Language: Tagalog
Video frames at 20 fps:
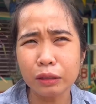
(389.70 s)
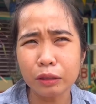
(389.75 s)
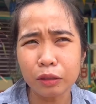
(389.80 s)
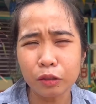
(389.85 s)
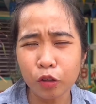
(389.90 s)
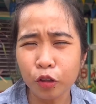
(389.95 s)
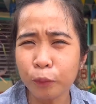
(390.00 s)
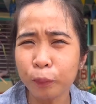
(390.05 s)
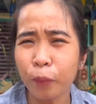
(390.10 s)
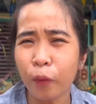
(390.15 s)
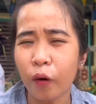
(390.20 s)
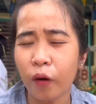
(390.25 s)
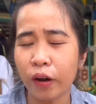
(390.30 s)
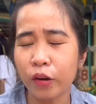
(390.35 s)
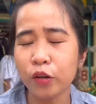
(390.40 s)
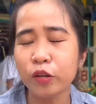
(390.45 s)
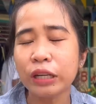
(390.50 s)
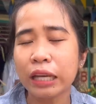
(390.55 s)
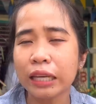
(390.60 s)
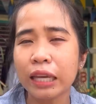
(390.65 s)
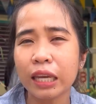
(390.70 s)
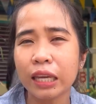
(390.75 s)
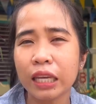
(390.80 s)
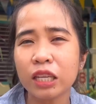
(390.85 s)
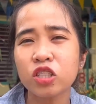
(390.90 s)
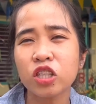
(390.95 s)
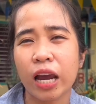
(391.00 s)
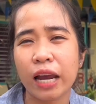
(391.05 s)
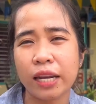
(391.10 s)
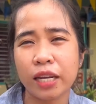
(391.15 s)
yun po, yung
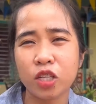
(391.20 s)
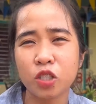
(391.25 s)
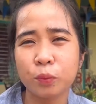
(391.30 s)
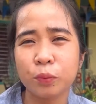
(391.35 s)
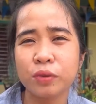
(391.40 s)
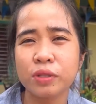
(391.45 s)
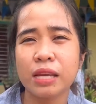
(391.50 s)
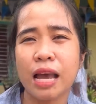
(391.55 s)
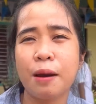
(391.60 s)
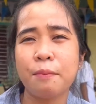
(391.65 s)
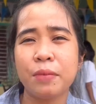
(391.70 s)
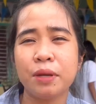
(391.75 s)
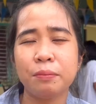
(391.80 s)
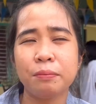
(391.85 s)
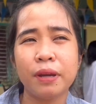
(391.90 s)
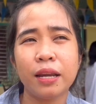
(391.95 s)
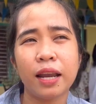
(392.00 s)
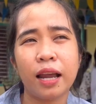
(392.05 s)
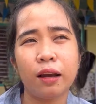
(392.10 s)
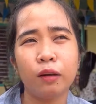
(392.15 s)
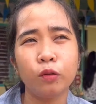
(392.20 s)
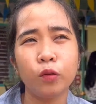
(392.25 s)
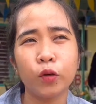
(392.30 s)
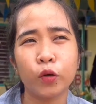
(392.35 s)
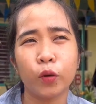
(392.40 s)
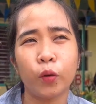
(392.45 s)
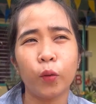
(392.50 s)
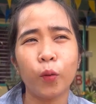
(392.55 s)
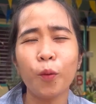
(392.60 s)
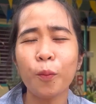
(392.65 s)
nagiging challenge po sa amin bilang
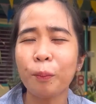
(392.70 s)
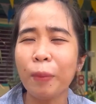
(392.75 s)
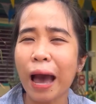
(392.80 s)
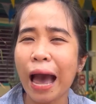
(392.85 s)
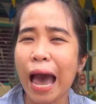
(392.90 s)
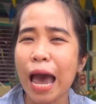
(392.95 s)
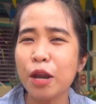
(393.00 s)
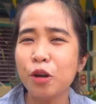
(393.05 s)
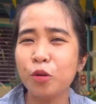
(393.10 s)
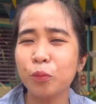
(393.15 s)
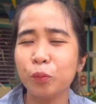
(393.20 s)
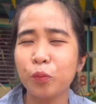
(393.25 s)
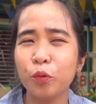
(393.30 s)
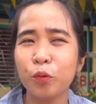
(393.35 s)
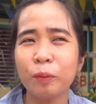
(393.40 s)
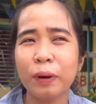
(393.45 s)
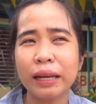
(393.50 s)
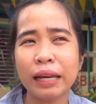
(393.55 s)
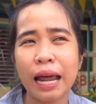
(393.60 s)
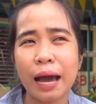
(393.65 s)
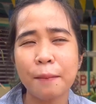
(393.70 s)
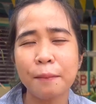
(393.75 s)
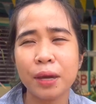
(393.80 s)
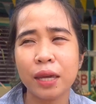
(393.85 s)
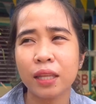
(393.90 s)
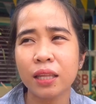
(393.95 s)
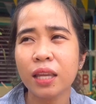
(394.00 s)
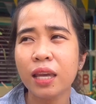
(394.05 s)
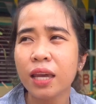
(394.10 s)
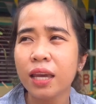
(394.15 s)
guro, kung paano po ba
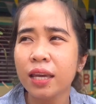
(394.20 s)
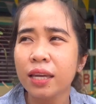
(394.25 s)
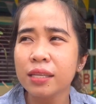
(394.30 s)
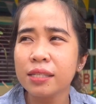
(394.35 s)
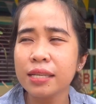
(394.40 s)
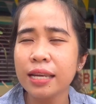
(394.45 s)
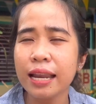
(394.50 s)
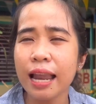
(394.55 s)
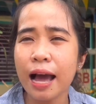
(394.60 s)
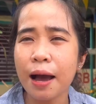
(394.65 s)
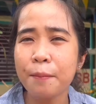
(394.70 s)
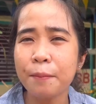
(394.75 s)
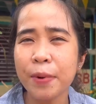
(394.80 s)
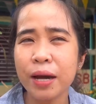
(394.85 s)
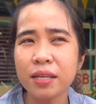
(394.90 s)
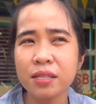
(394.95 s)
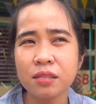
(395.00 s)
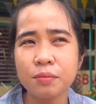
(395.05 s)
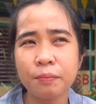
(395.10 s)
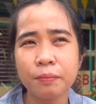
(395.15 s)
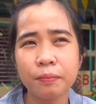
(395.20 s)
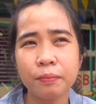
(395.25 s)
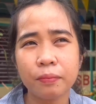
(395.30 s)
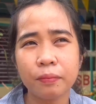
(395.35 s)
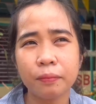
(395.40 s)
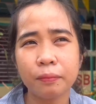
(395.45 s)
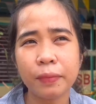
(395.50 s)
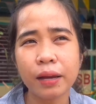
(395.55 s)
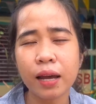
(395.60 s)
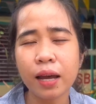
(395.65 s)
namin sila mas
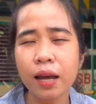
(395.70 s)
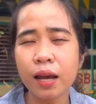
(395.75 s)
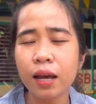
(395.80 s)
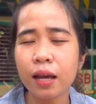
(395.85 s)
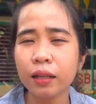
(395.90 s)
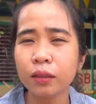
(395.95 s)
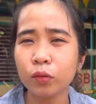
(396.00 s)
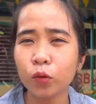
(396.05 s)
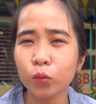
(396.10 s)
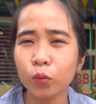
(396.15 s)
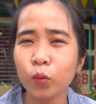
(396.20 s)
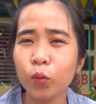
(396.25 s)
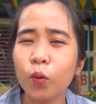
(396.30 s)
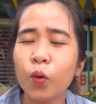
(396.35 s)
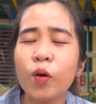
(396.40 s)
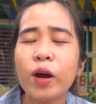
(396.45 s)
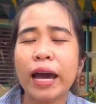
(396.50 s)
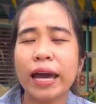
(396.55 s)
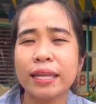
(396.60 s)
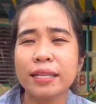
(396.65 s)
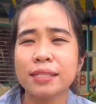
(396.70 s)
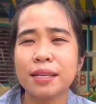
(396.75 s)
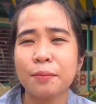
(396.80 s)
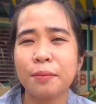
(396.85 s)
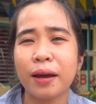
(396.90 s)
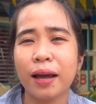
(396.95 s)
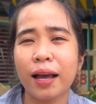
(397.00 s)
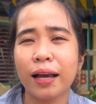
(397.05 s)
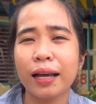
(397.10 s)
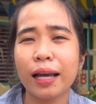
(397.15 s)
matutulungan sa
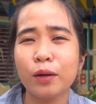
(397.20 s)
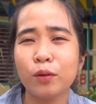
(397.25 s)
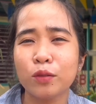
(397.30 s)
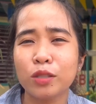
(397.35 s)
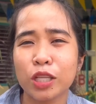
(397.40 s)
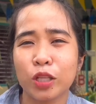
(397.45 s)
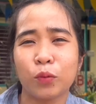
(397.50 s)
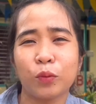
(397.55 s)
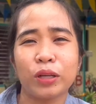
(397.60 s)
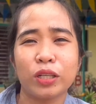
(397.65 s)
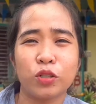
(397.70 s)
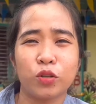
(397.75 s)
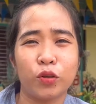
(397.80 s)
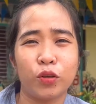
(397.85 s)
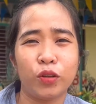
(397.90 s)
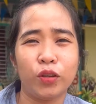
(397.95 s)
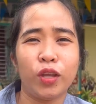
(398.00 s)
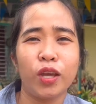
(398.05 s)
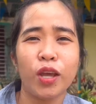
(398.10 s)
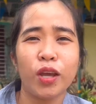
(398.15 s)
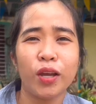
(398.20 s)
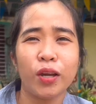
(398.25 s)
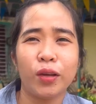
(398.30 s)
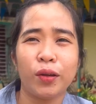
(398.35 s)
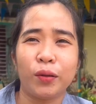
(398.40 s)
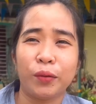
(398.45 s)
mga ganong sitwasyon.